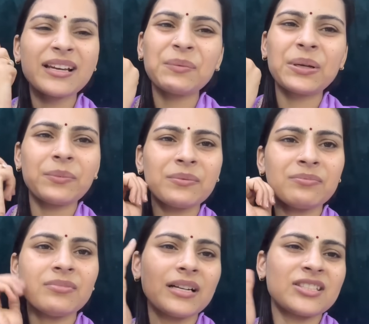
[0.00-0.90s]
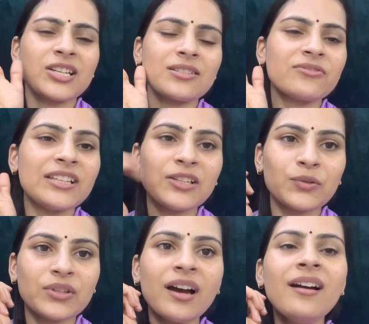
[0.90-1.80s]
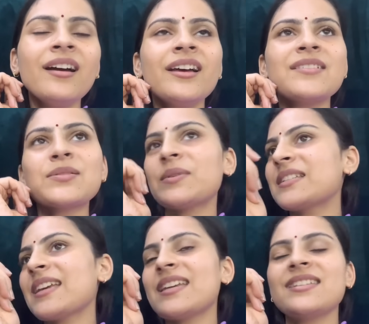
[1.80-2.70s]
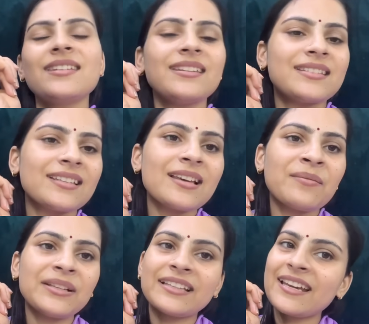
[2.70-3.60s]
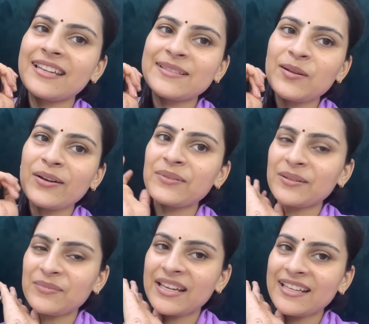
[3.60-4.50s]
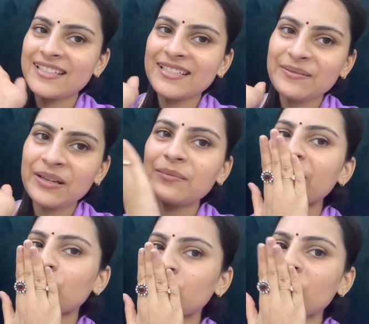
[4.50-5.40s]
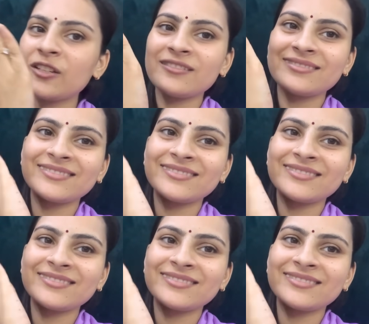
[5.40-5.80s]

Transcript: ना कभी कभी अच्छा सा फील नहीं होता सो so, बस यही चीज़ रीज़न था मिलते हैं नेक्स्ट ब्लॉग में तब तक के लिए टाटा बाय बाय